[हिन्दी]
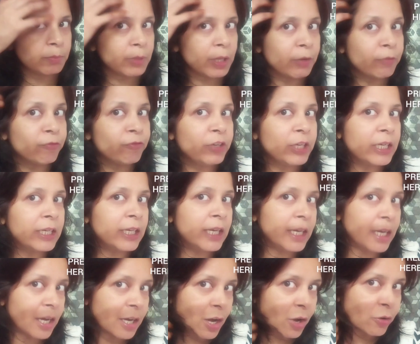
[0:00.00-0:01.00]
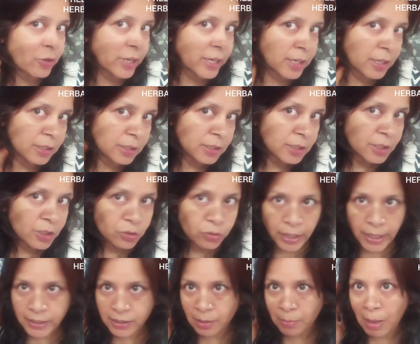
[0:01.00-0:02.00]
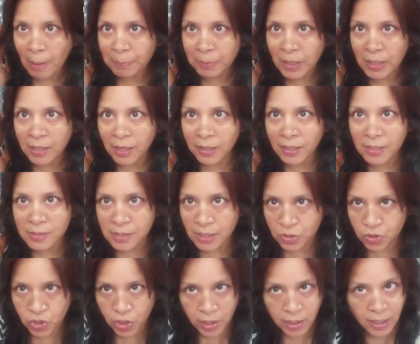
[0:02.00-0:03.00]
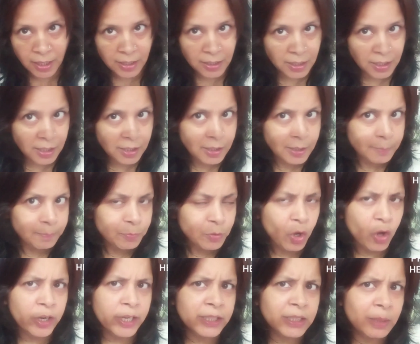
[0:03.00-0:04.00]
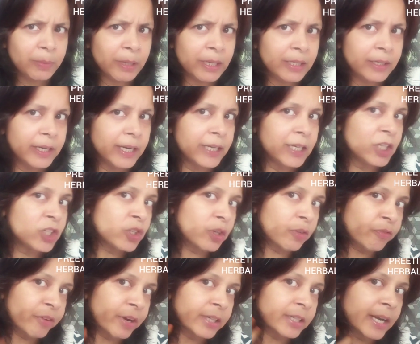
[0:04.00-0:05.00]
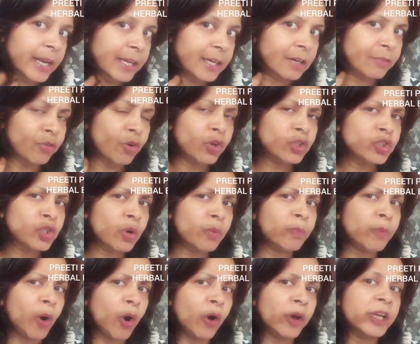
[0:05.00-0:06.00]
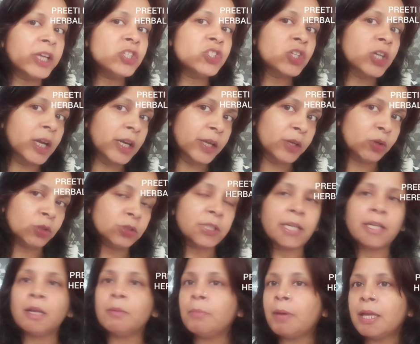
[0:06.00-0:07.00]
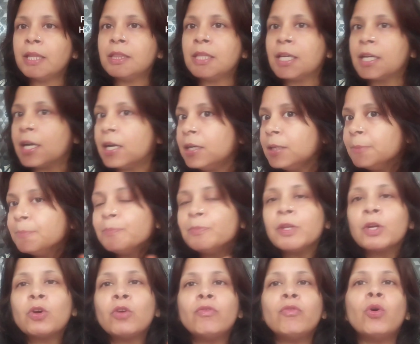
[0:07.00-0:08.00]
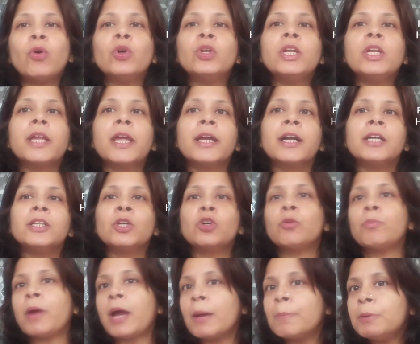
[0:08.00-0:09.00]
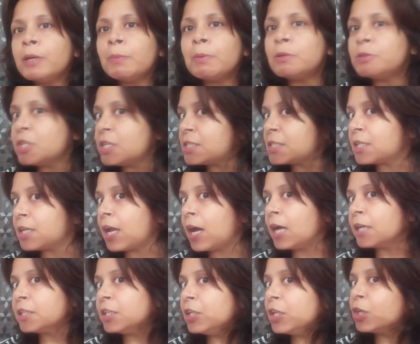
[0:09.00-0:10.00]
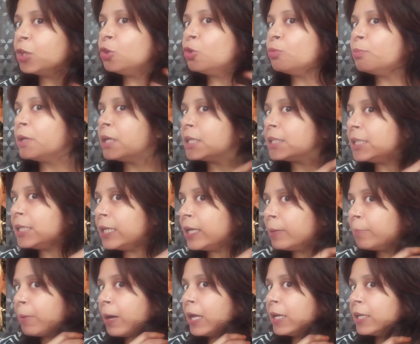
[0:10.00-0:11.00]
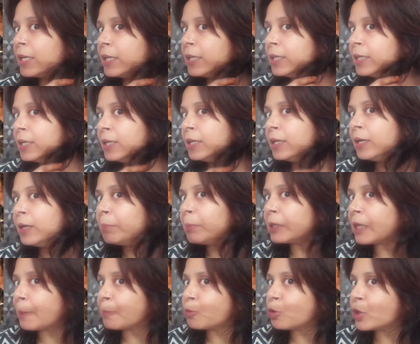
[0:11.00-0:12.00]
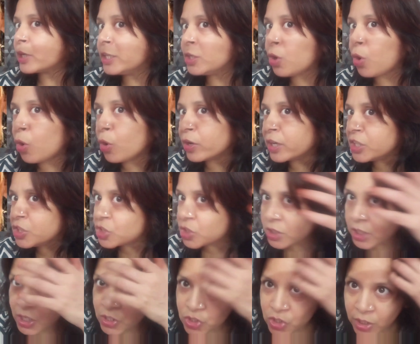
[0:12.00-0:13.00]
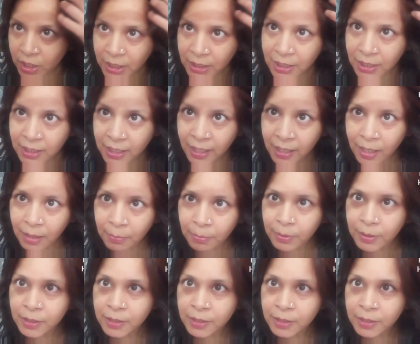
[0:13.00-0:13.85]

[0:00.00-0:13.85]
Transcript: ना वीकली लगाओगे ना तो एकदम आपके कलर्स अच्छे रहेंगे और एकदम एक रेडिश इफेक्ट रहेगा वो जो ऑरेंज कलर होता है ना मेहंदी का देखो वो नहीं रहेगा देखो मैं अभी अभी जस्ट नहा के निकली हूँ मेरे गीले बाल हैं बट आपको कहीं ऑरेंज टच नहीं दिखेगा